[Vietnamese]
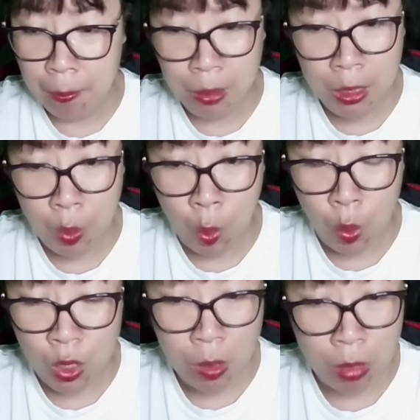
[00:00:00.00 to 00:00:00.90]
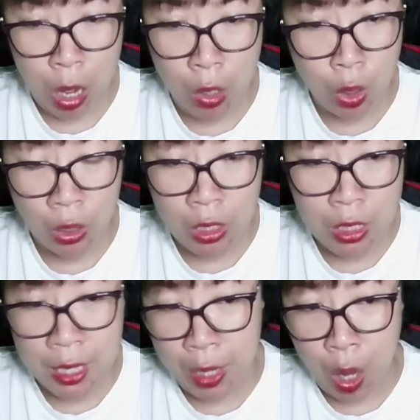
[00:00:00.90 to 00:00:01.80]
Mơ hồ trong đó có thứ
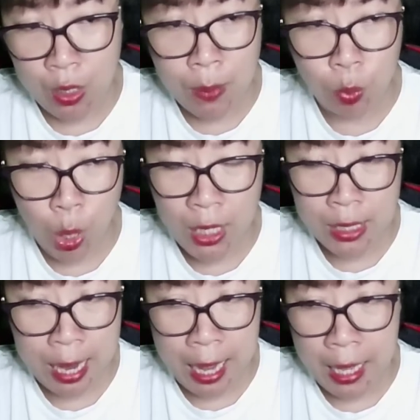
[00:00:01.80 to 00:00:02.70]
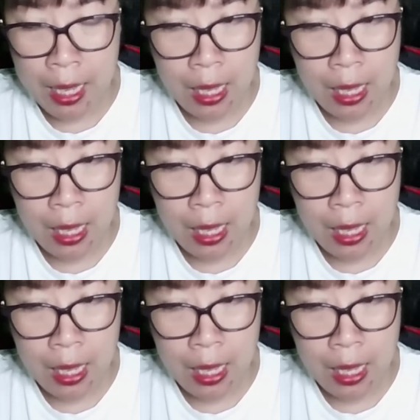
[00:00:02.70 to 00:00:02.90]
gì đó sắp thoát ra,